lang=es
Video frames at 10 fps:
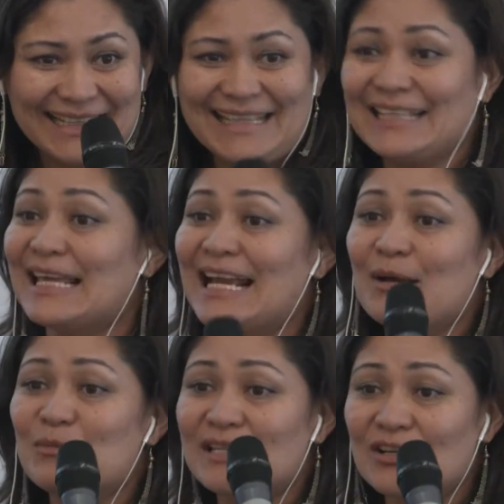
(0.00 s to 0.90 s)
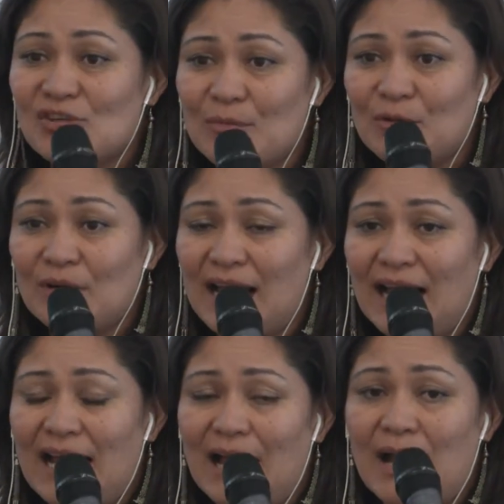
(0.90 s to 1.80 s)
que tengamos derecho
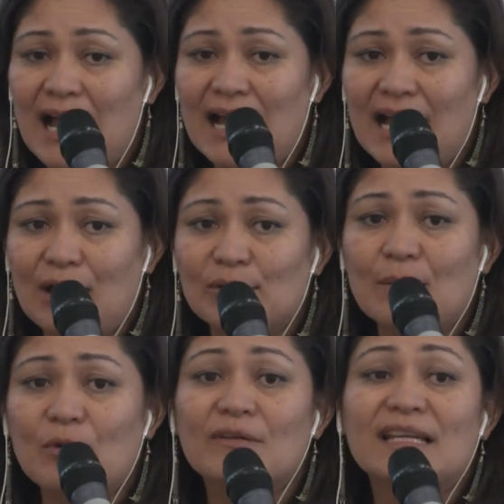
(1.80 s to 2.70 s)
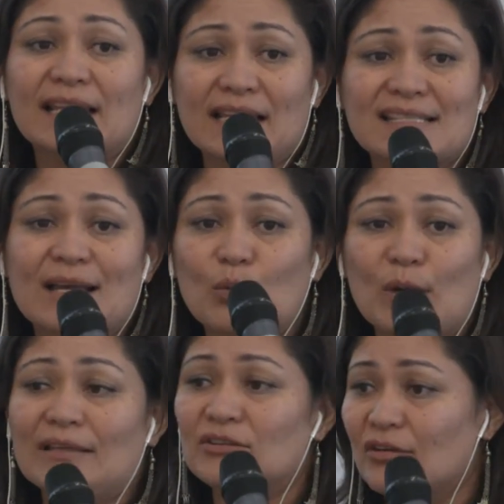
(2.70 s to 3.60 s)
a, una movilidad
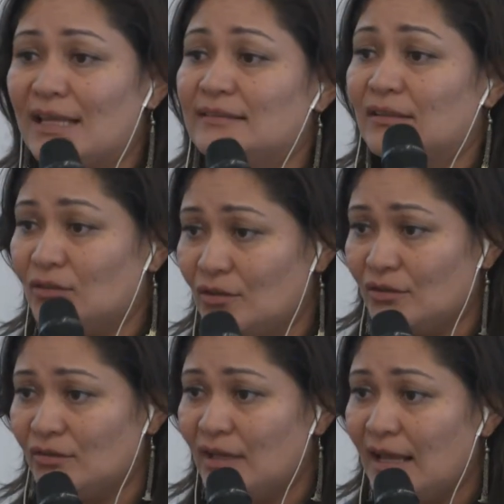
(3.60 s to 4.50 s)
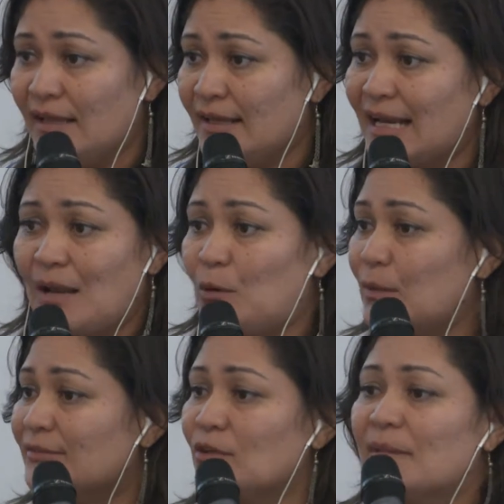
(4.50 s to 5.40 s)
segura todas y todos y que la
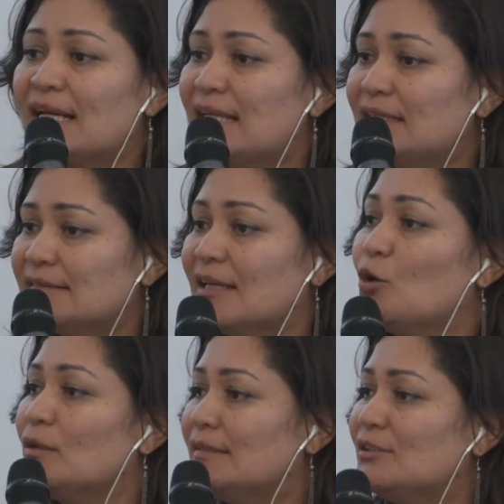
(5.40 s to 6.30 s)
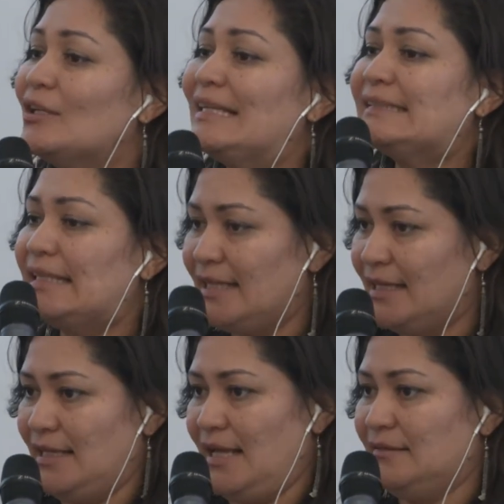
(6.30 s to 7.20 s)
población migrante esté en condiciones
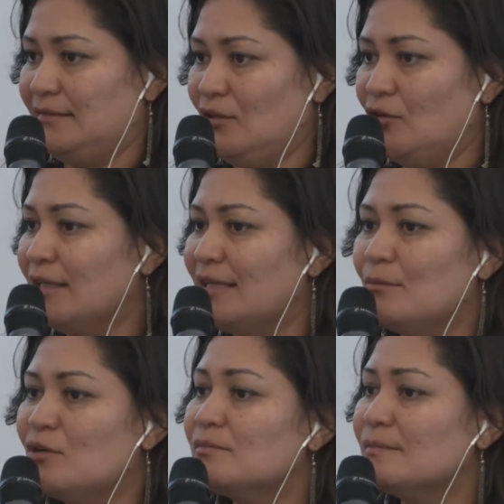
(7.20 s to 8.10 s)
dignas. Lo dijimos,